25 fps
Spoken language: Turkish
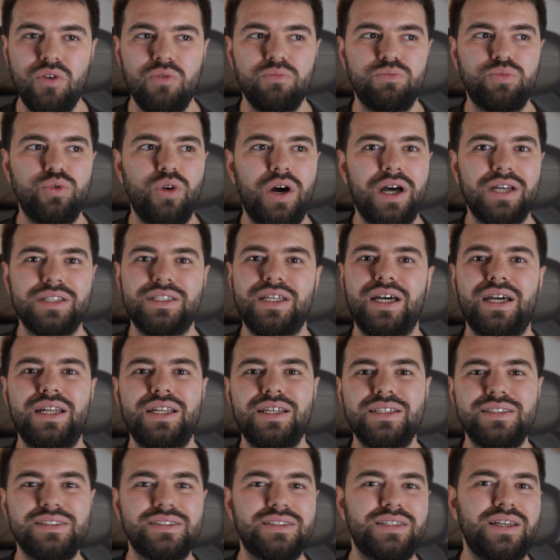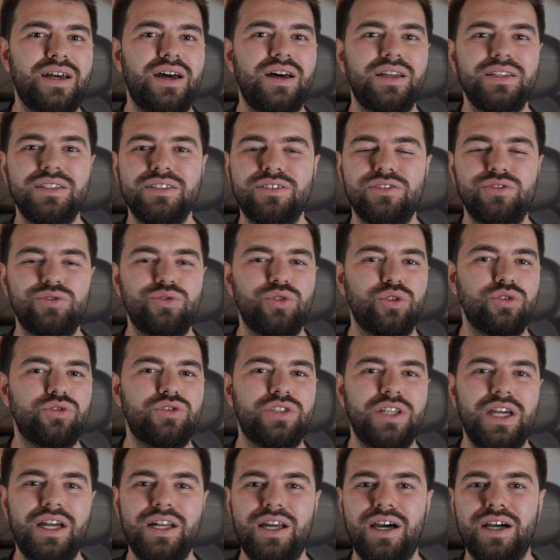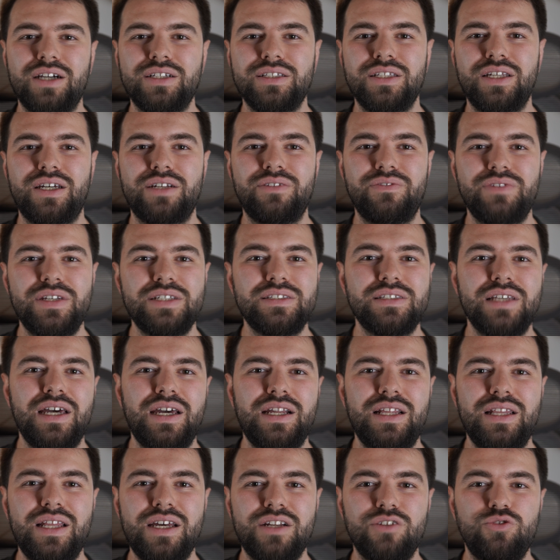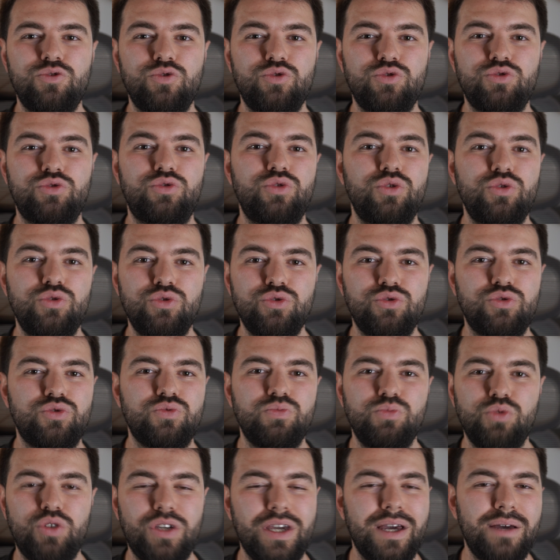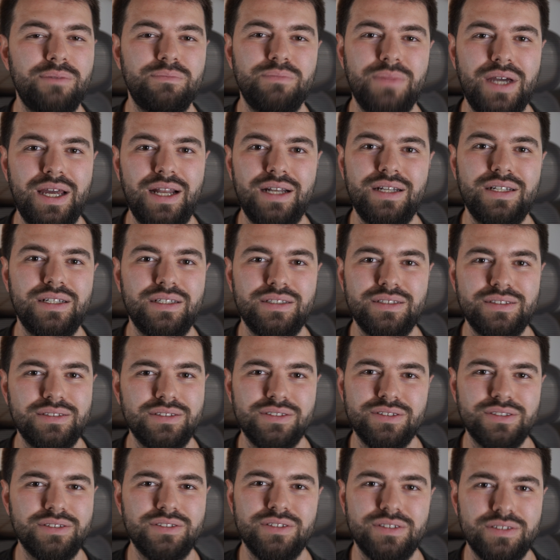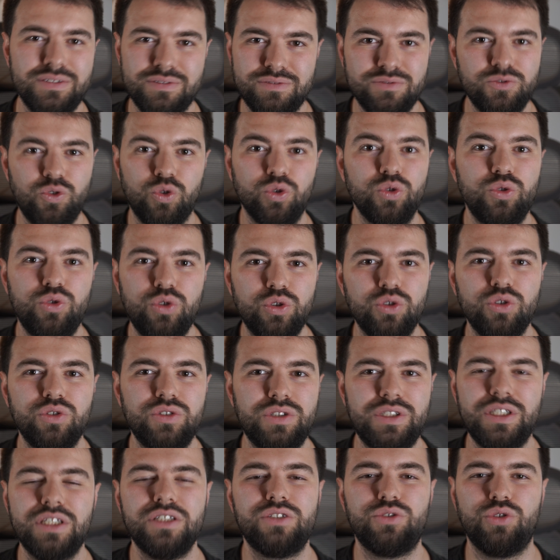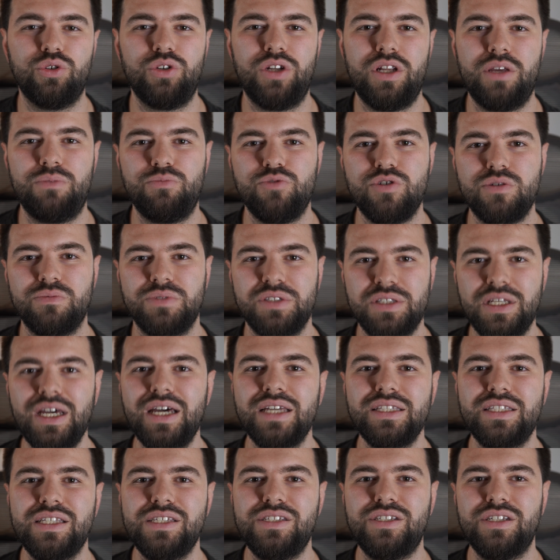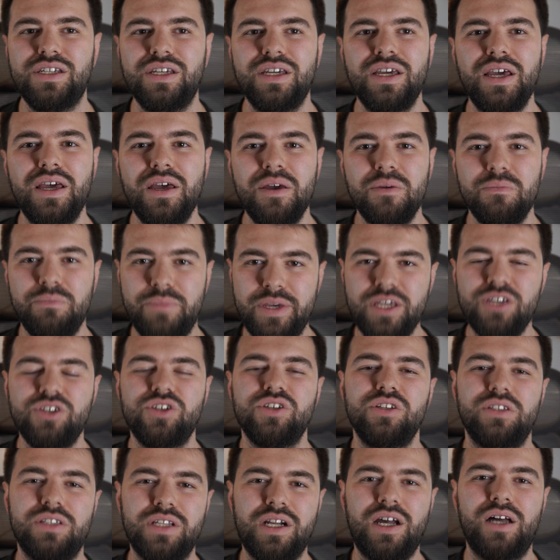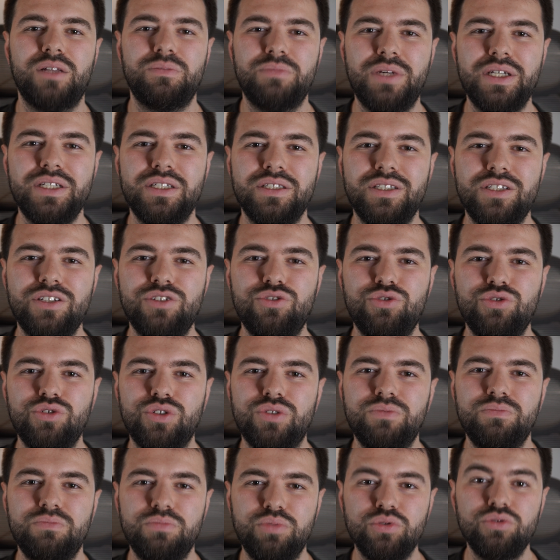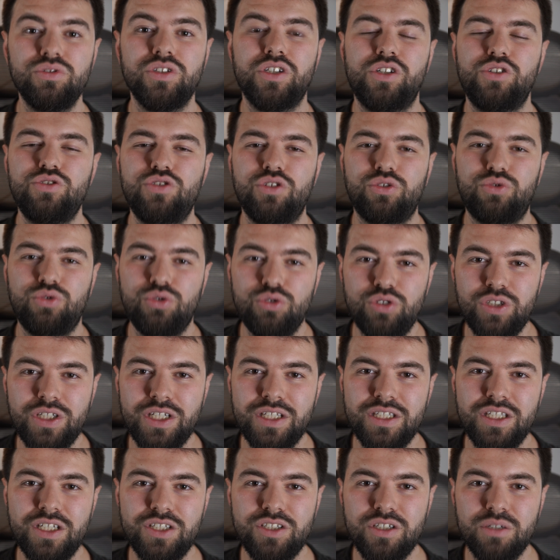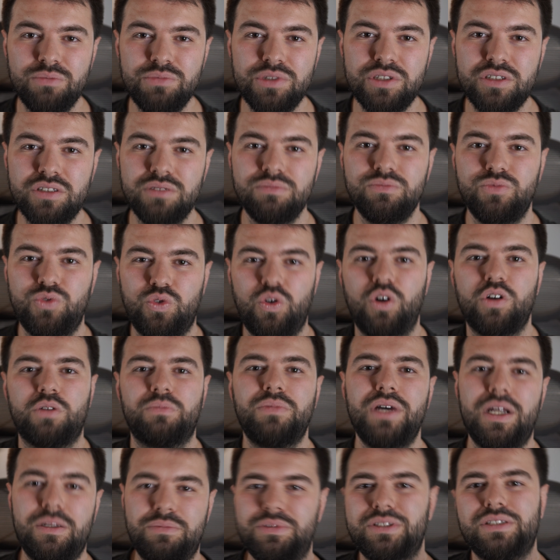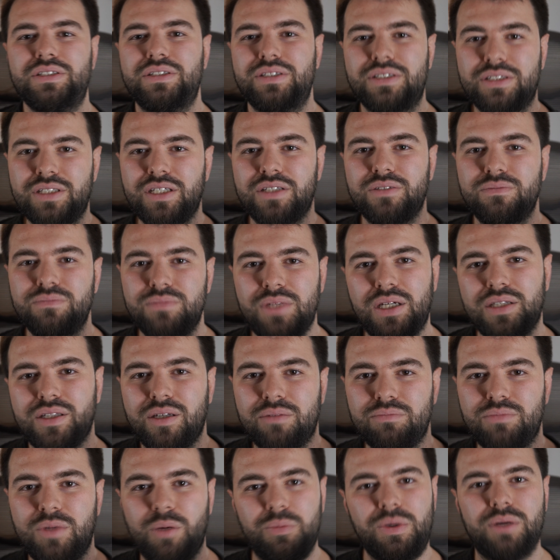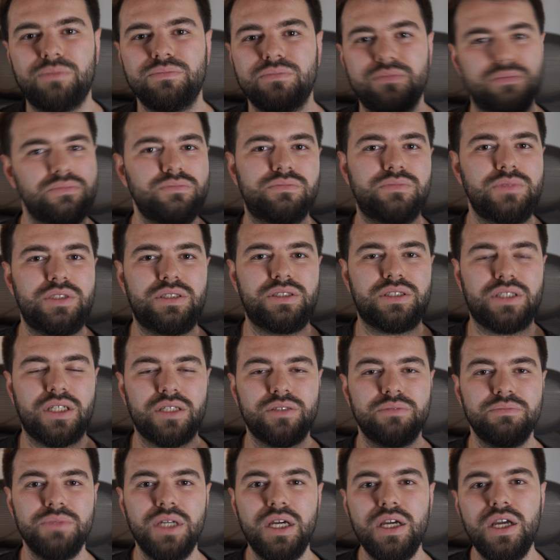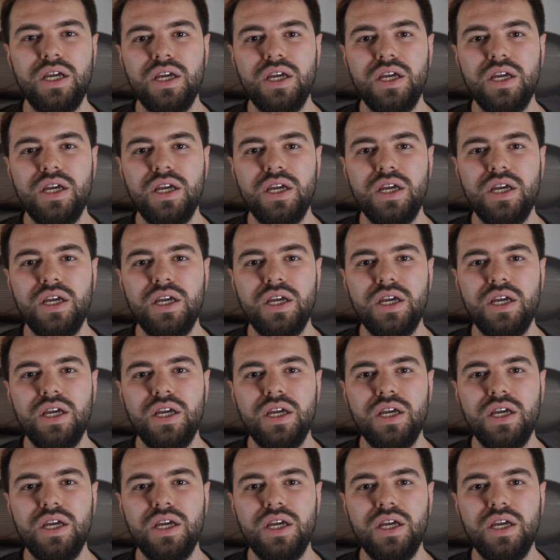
Bu adalet, sağlık, sosyal haklar vesaireler yüzde yüz mükemmel oluyor diye söylemiyorum. Sadece 5 yıldır Almanya'da yaşıyorum. Bundan önce Türkiye'de yaşamıştım. Normal bir insanım. Anam babam insanım